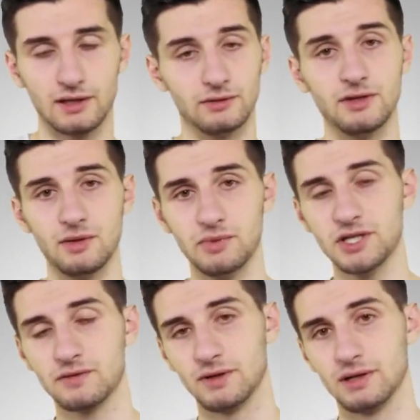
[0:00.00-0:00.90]
но не
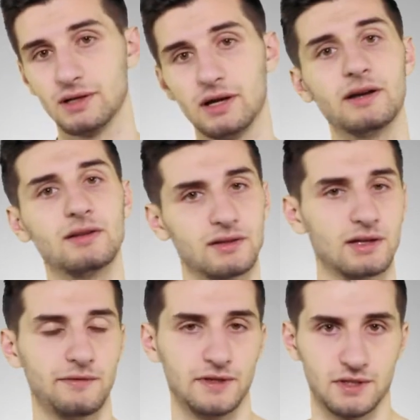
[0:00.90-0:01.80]
обычного, а
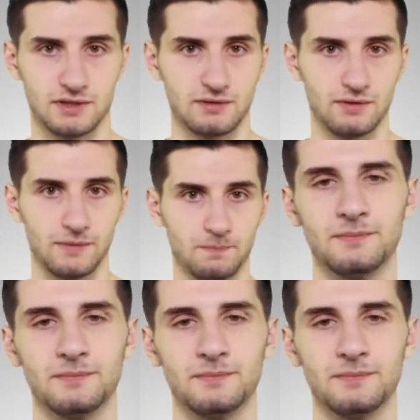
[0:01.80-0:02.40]
голографического.